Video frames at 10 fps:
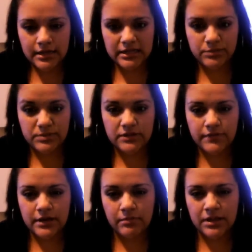
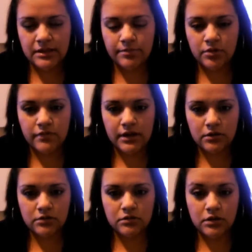Específicamente probé
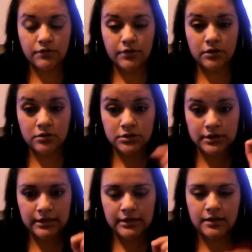lo que fueron los
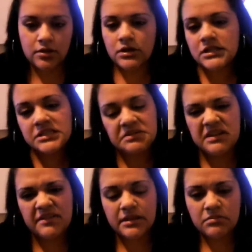delineadores y
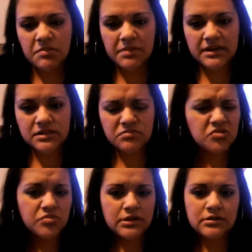la verdad me parecen muy
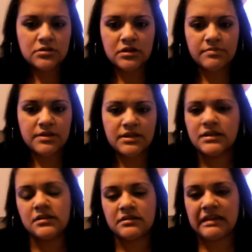buenos. No le
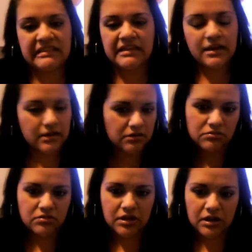piden nada a
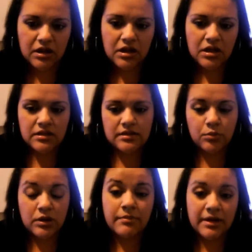ninguno de, de
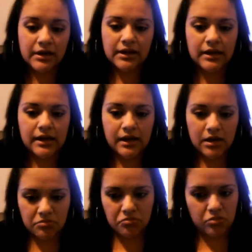una marca
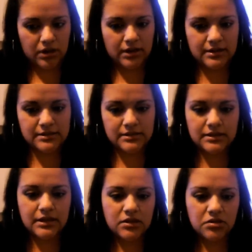bueno, Así
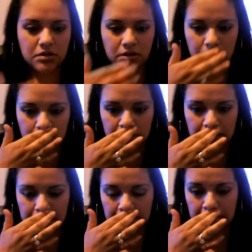que yo creo
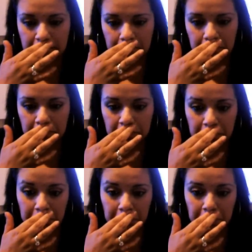que,
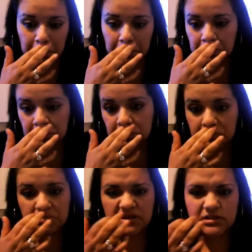
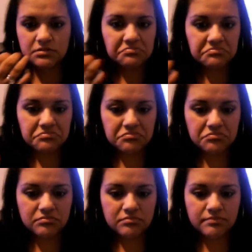pues,
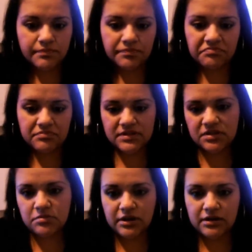
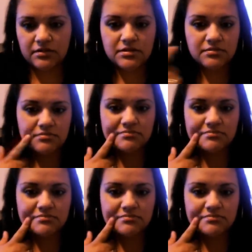son buenos.